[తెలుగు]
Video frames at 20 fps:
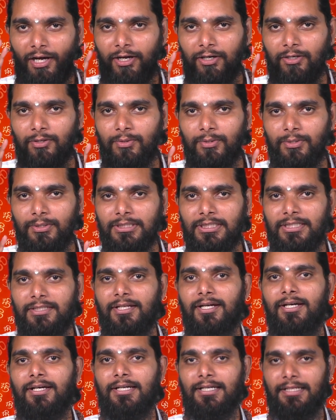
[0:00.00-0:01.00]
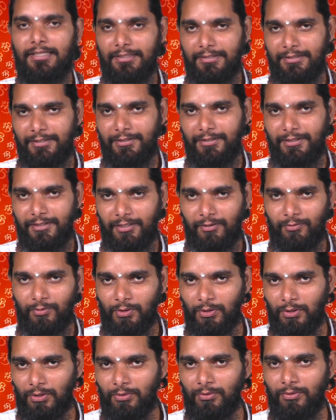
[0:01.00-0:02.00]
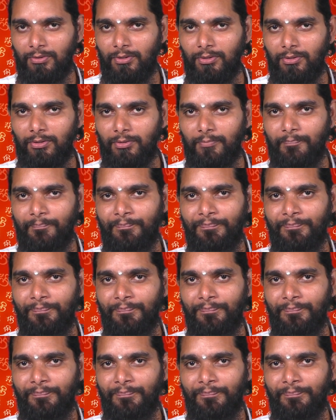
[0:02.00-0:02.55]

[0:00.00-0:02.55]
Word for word: ఆలోచన రహితంగా ఉంటుందో